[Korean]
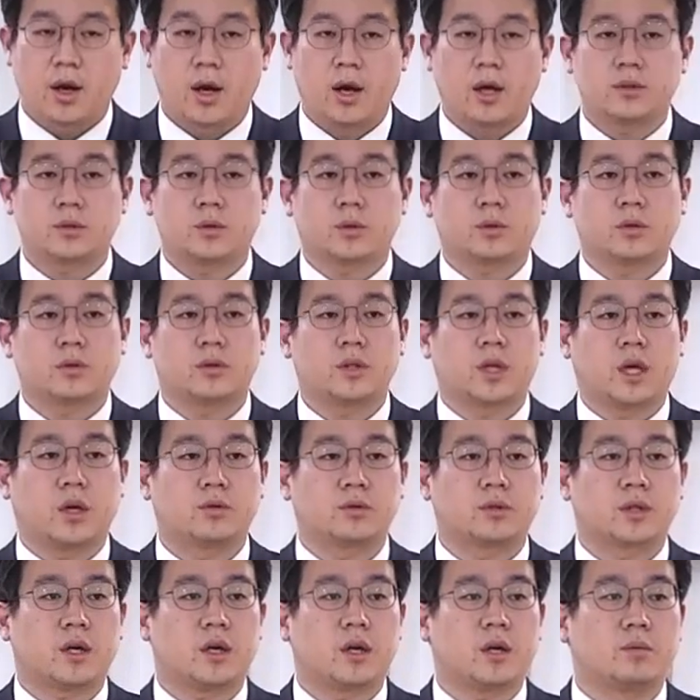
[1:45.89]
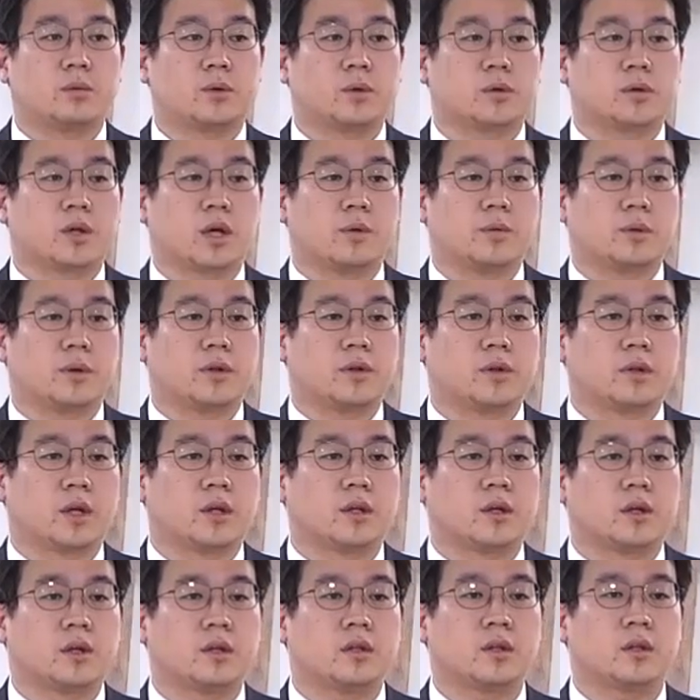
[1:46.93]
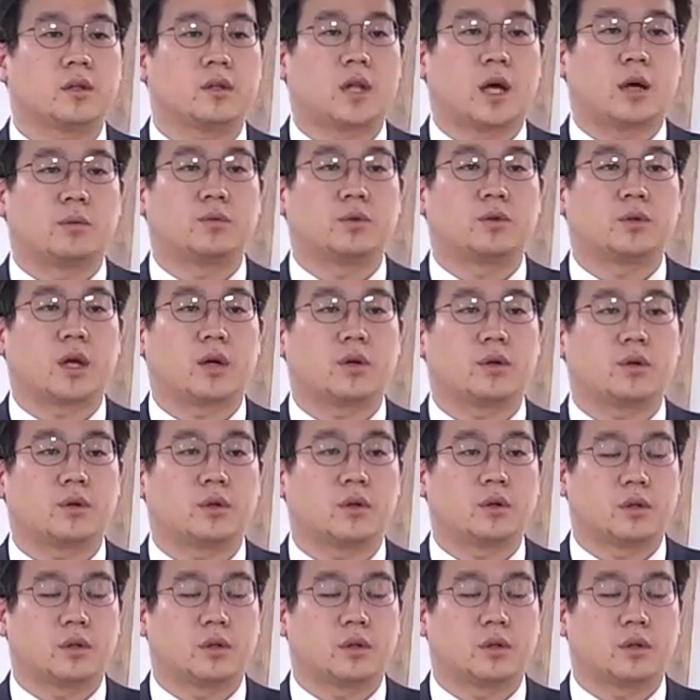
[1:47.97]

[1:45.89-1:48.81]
한쪽은 예루살렘으로 대변되는 남유다,